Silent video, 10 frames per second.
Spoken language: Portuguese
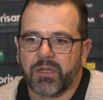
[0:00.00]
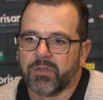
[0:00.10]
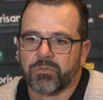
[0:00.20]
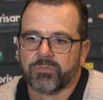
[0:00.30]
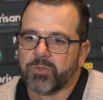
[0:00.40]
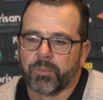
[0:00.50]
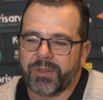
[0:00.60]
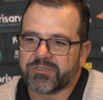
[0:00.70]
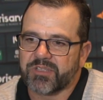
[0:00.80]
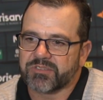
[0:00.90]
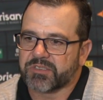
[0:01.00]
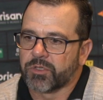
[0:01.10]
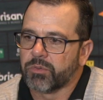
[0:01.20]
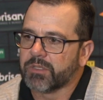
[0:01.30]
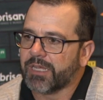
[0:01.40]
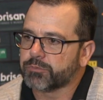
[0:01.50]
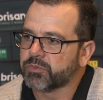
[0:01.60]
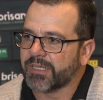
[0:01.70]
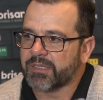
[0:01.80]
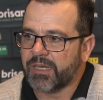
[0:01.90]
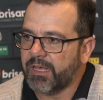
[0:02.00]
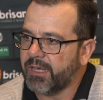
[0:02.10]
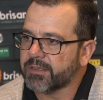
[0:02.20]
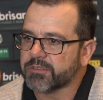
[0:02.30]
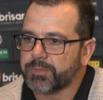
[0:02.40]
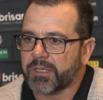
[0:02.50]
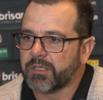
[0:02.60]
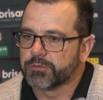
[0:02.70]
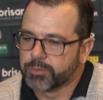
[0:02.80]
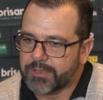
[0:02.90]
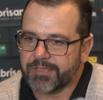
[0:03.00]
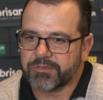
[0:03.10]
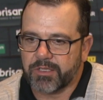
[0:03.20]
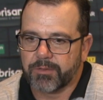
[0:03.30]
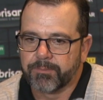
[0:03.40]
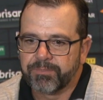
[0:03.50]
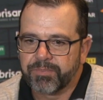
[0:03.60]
eu, eu passei essa tranquilidade para os atletas, para que eles pudessem,